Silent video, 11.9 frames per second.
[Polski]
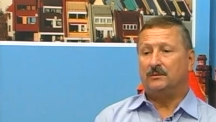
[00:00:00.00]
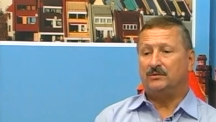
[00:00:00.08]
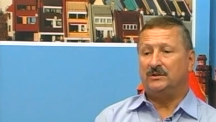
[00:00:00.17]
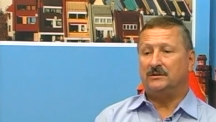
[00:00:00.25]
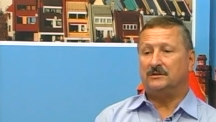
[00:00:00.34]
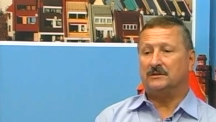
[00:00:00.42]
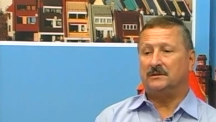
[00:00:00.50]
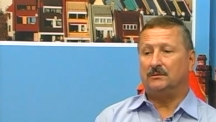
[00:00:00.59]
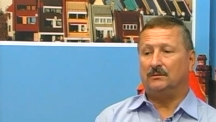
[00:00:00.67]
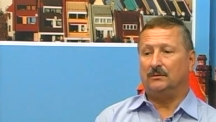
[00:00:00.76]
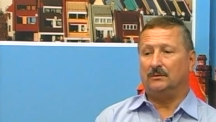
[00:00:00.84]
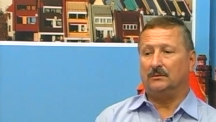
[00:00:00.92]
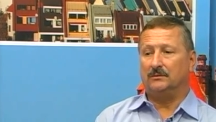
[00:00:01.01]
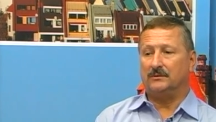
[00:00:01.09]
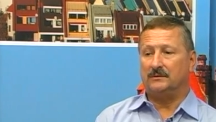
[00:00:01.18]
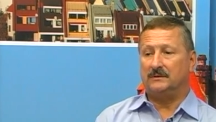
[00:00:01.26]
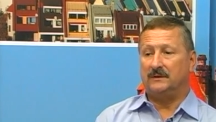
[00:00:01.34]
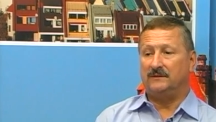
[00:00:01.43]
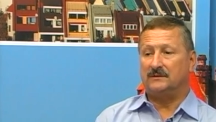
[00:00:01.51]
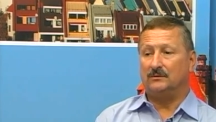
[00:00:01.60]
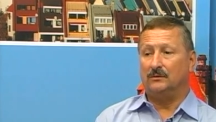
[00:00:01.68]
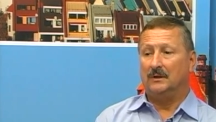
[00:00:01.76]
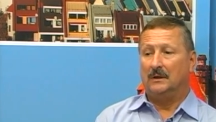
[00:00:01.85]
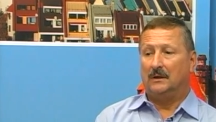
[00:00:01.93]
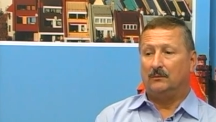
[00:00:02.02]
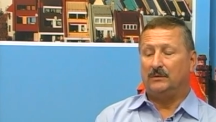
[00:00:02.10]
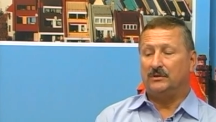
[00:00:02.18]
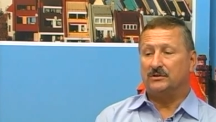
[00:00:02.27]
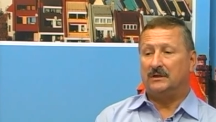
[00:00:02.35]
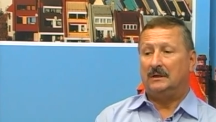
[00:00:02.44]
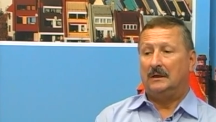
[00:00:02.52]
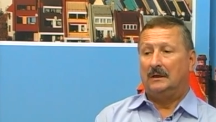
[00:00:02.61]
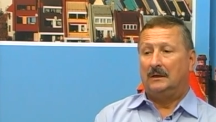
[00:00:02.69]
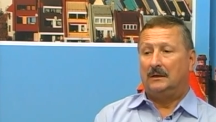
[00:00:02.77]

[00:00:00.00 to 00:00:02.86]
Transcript: żeby przyjrzeć się temu zjawisku bliżej.